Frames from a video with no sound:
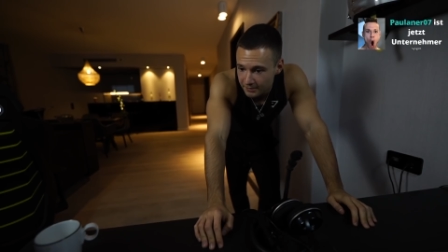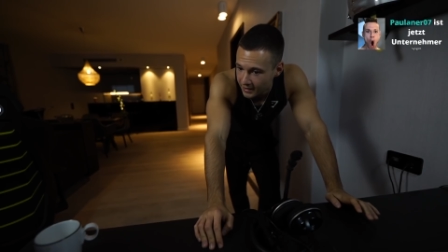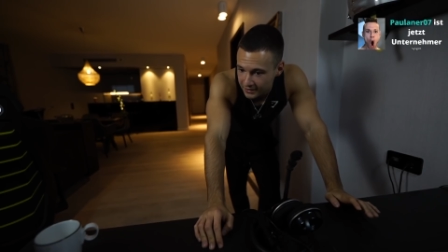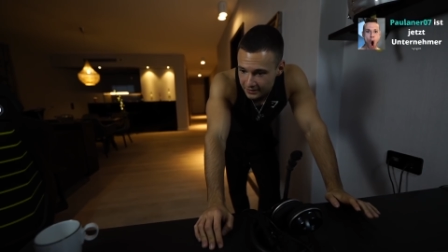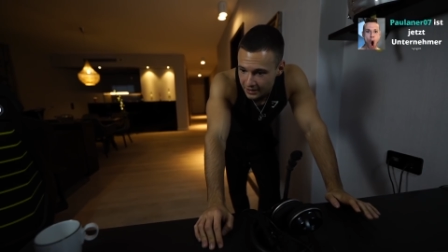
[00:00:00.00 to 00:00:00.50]

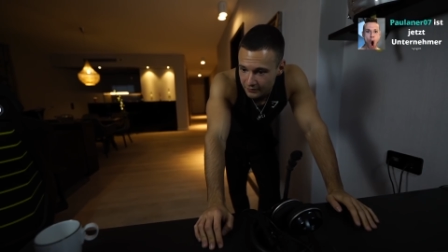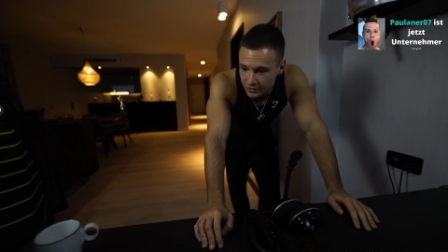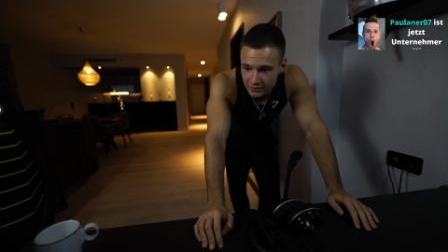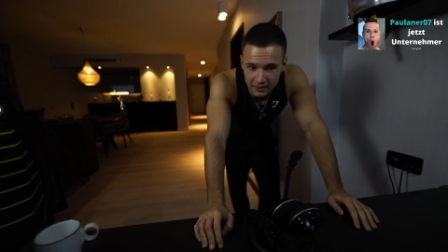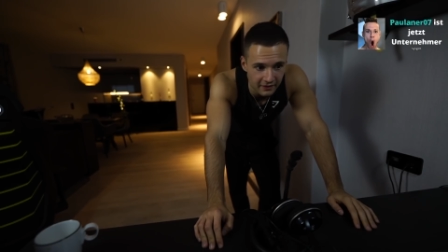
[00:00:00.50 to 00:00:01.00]
Bett, dann würde
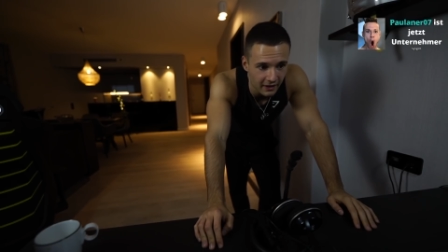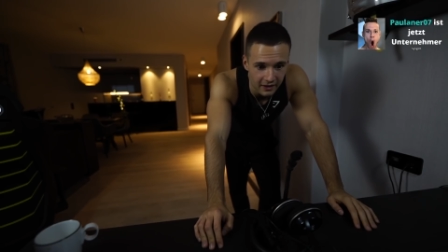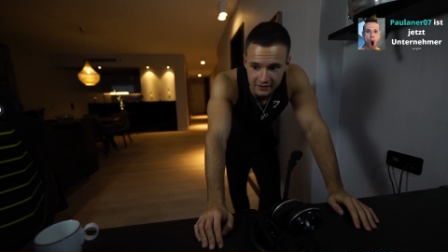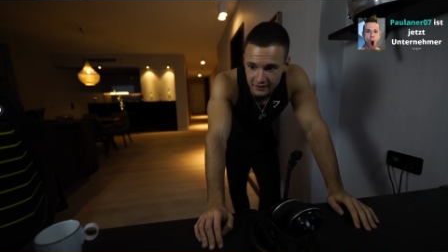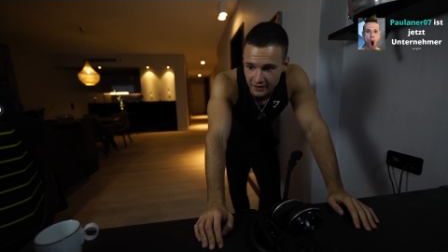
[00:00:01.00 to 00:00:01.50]
ich mal sagen,
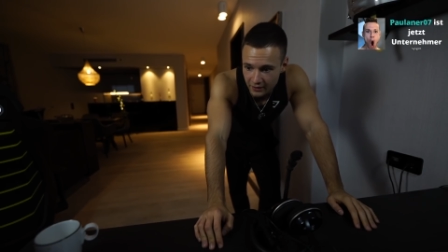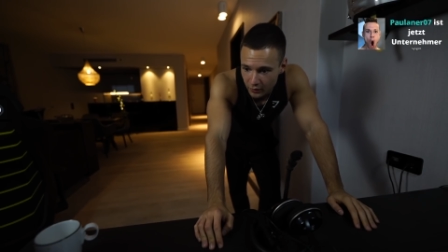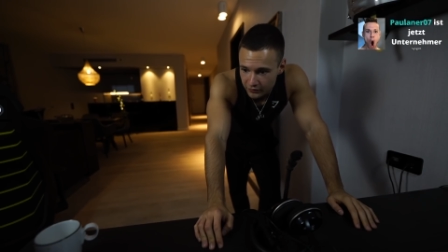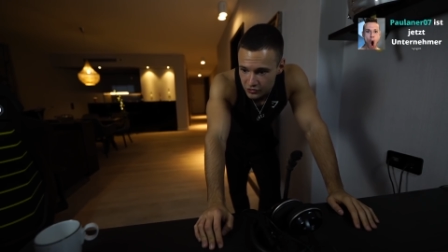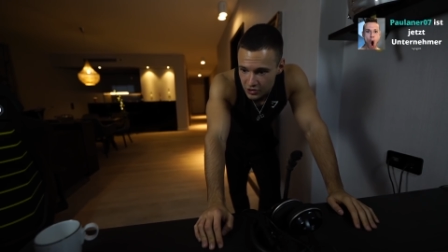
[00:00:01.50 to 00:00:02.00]
es ist Zeit
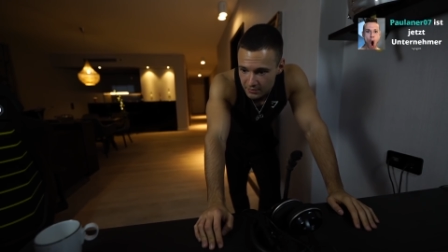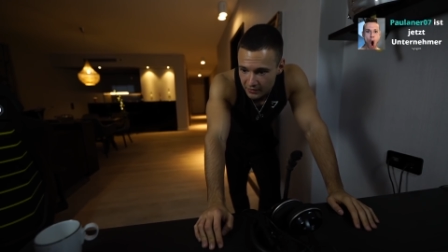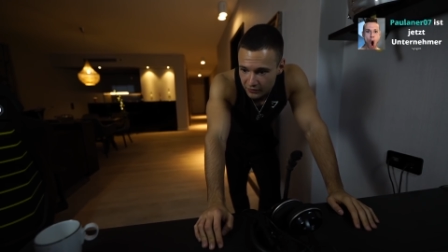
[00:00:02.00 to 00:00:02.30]
aufzustehen, mein